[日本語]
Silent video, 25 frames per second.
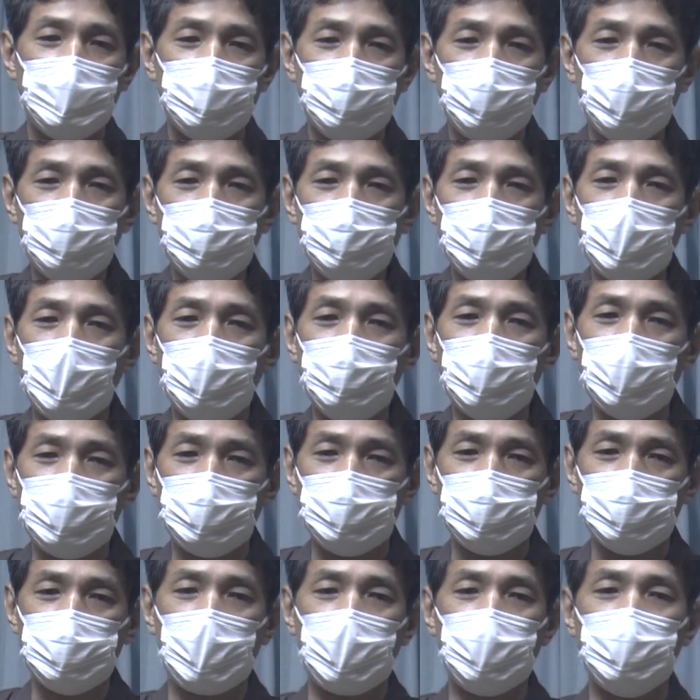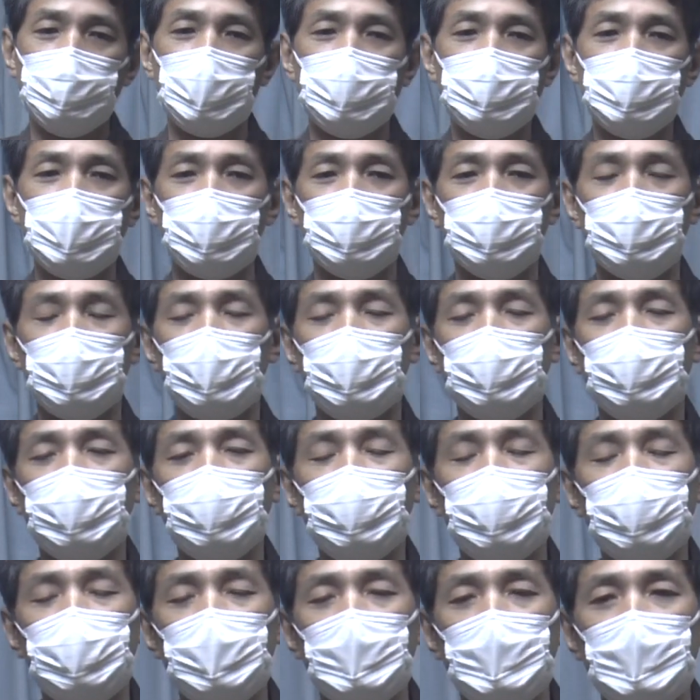そういう人はあんまり好かれませんから
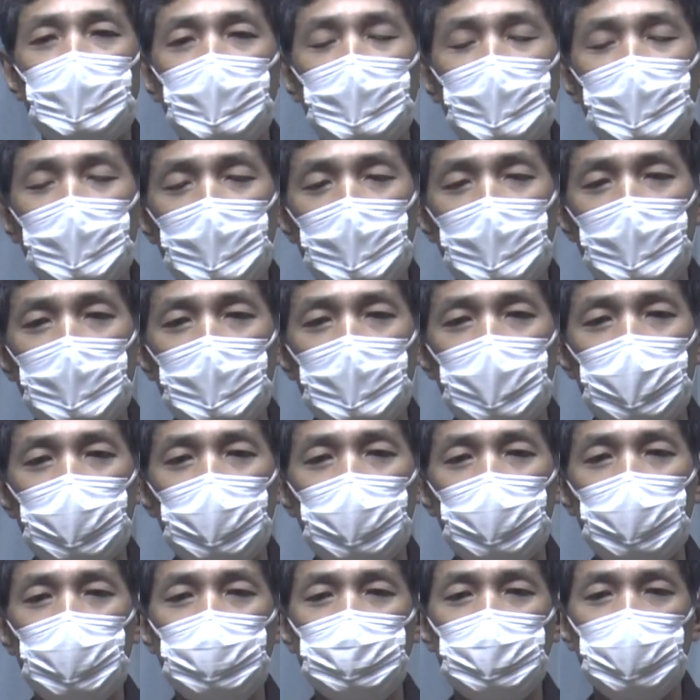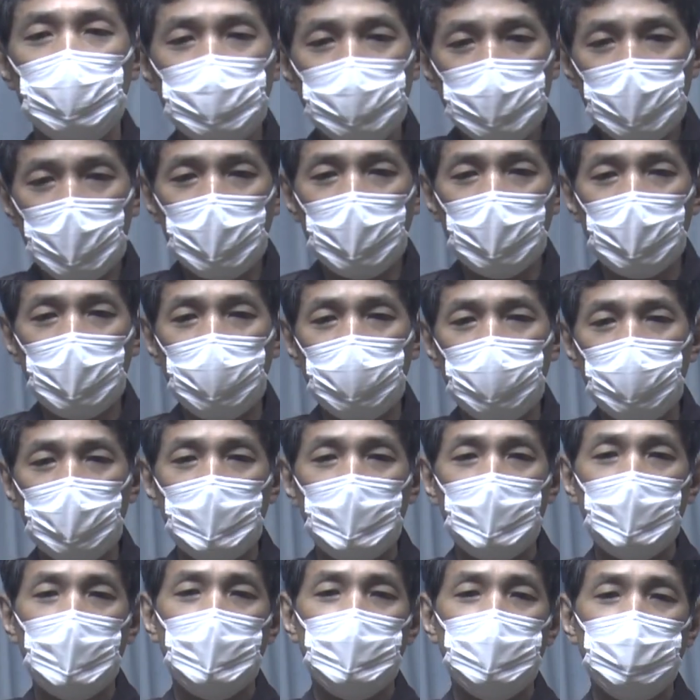ね。えー、ですから
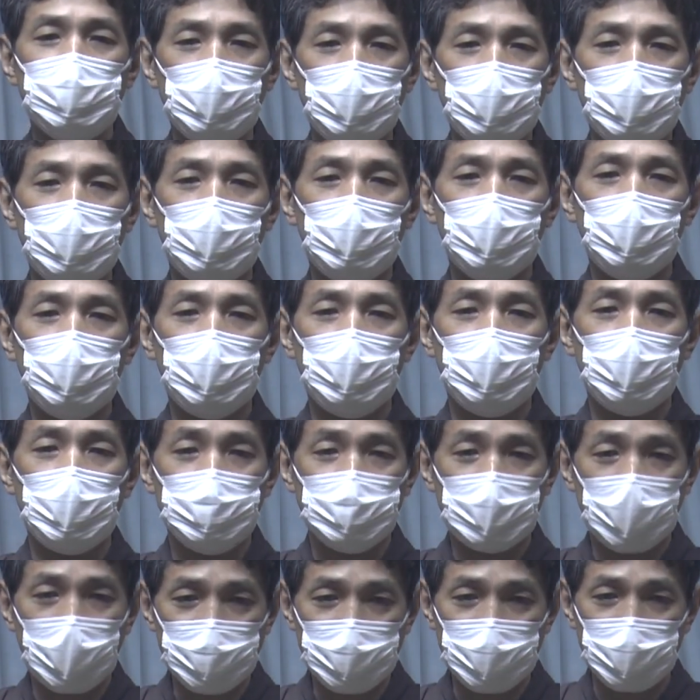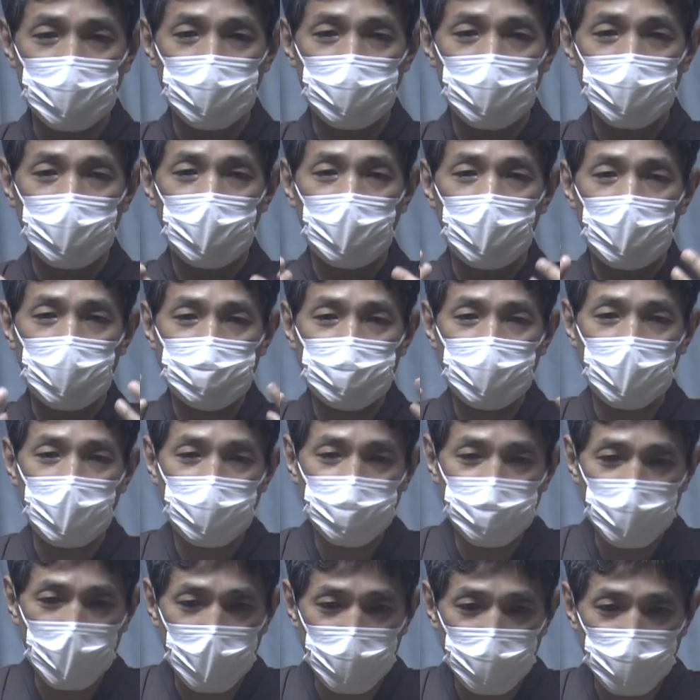その他に与
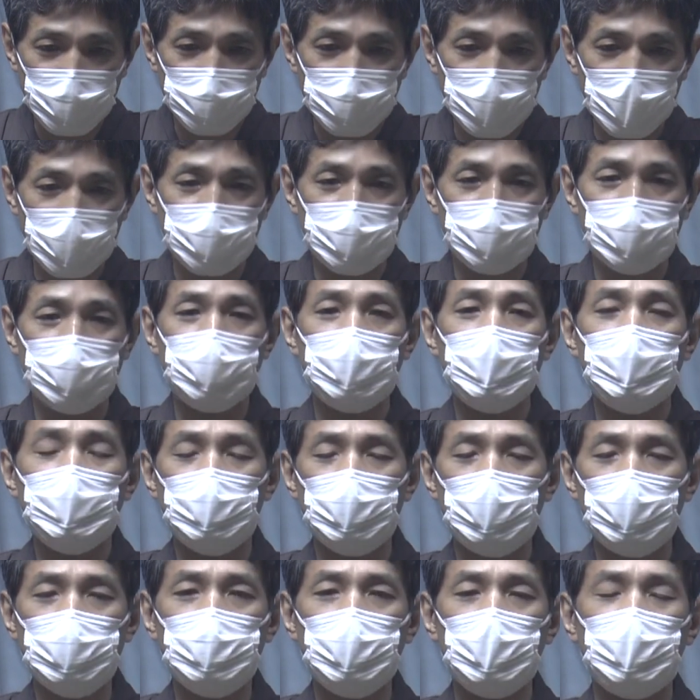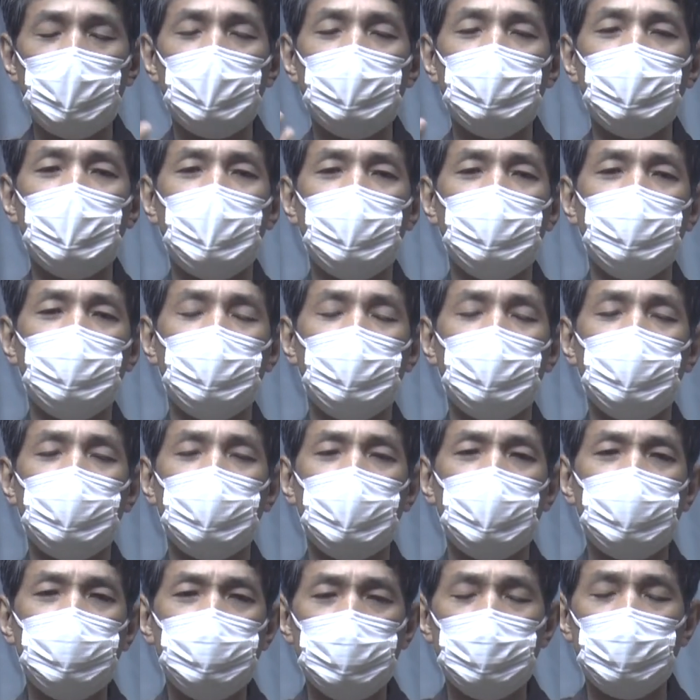える愛を増やし求める愛を
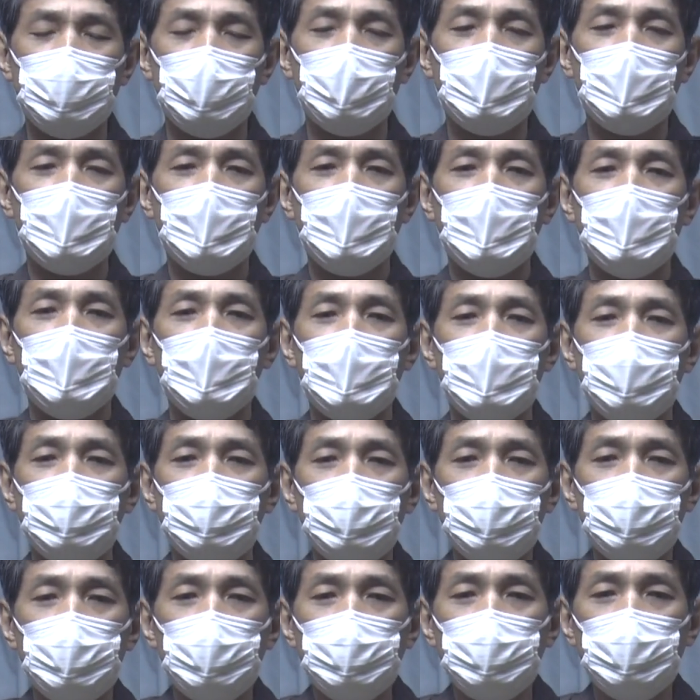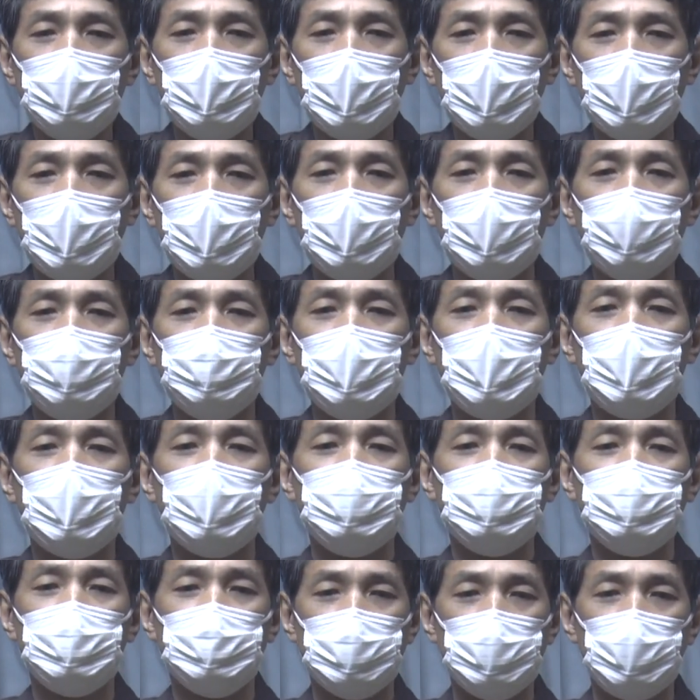減らすということがまあ
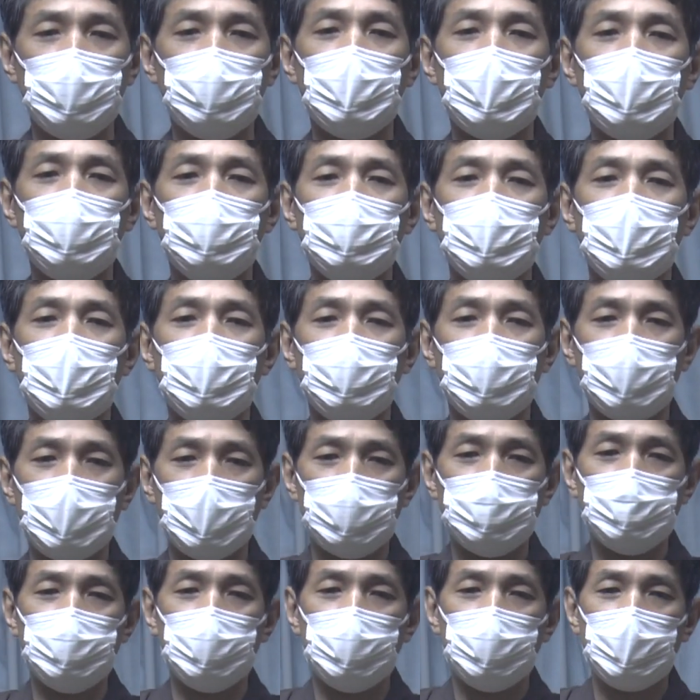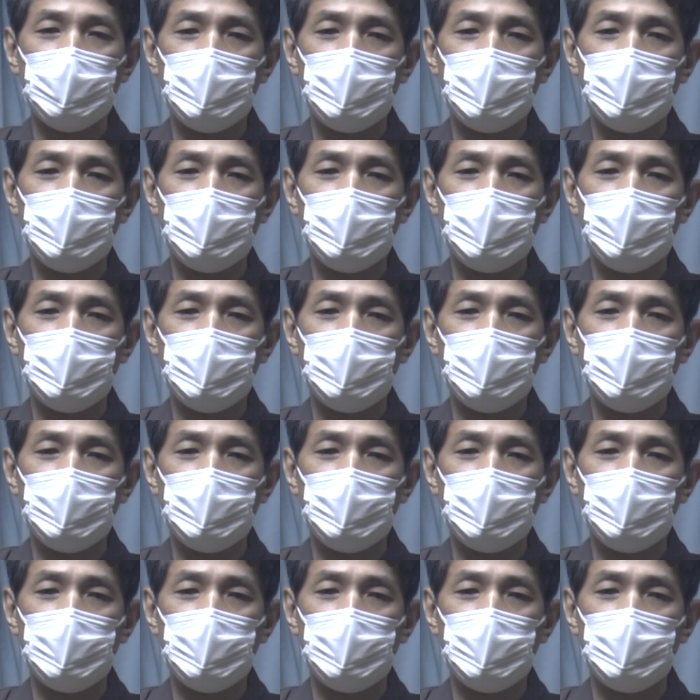必要なのだろうなと。